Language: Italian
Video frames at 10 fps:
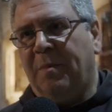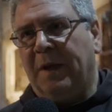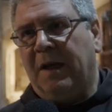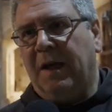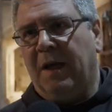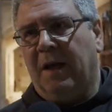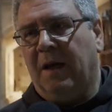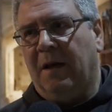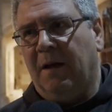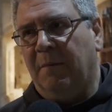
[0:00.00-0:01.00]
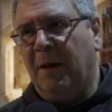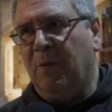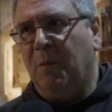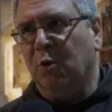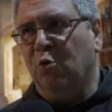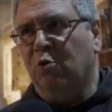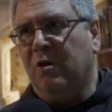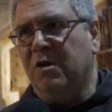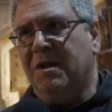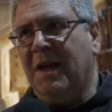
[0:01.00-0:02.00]
perché abbiamo potuto
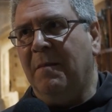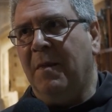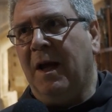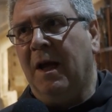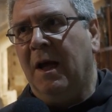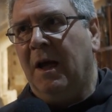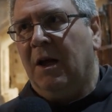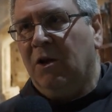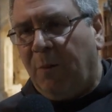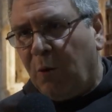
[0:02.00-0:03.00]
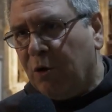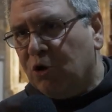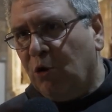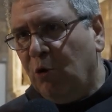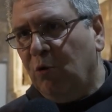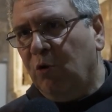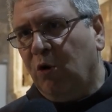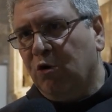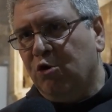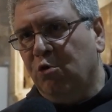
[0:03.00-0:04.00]
insieme, dopo questo
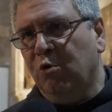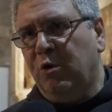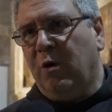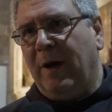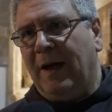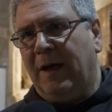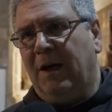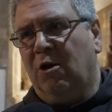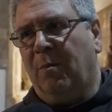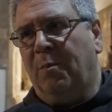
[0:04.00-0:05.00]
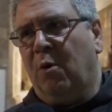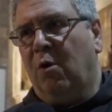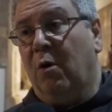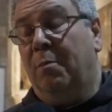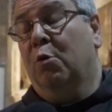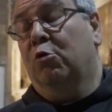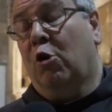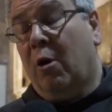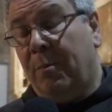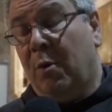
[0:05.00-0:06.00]
lungo studio e anche dopo
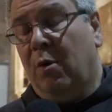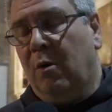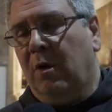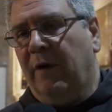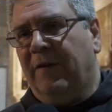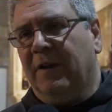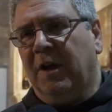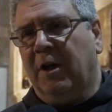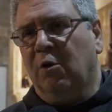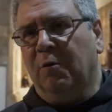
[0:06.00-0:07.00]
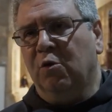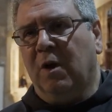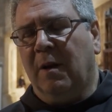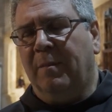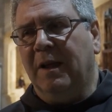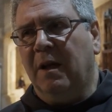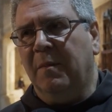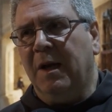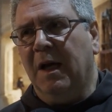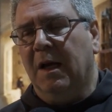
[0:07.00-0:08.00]
purtroppo le fatiche dovute alla
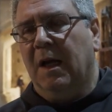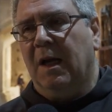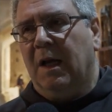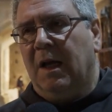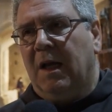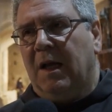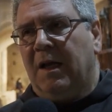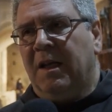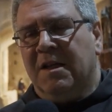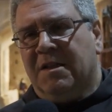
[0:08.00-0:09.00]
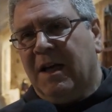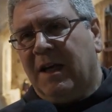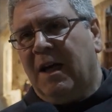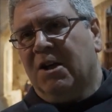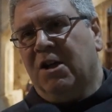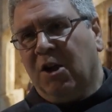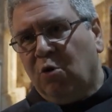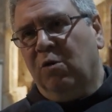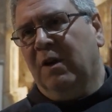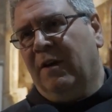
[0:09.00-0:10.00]
pandemia, iniziare la
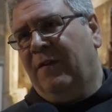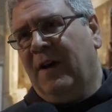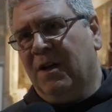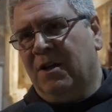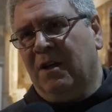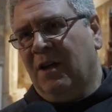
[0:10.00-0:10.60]
seconda fase